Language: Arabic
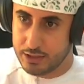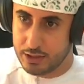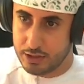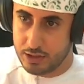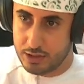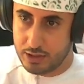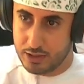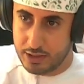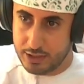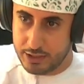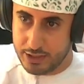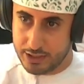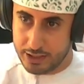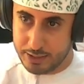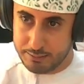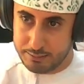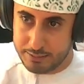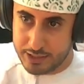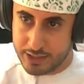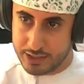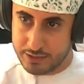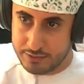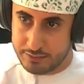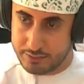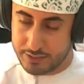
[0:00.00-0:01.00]
اللي
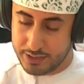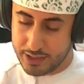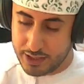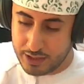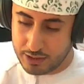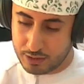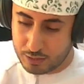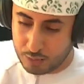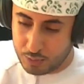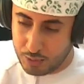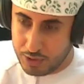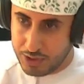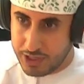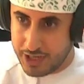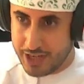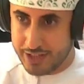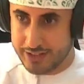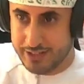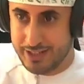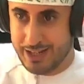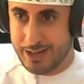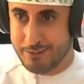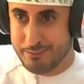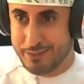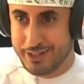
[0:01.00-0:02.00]
يمتاز فيها كل هذه
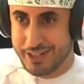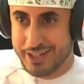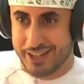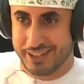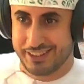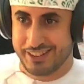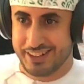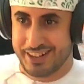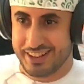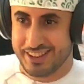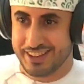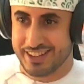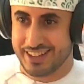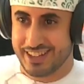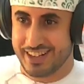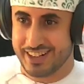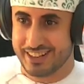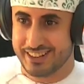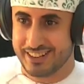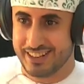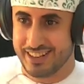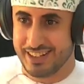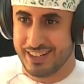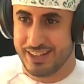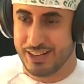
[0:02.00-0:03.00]
العمليات اللي
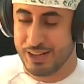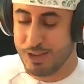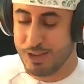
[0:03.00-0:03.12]
ذكرتها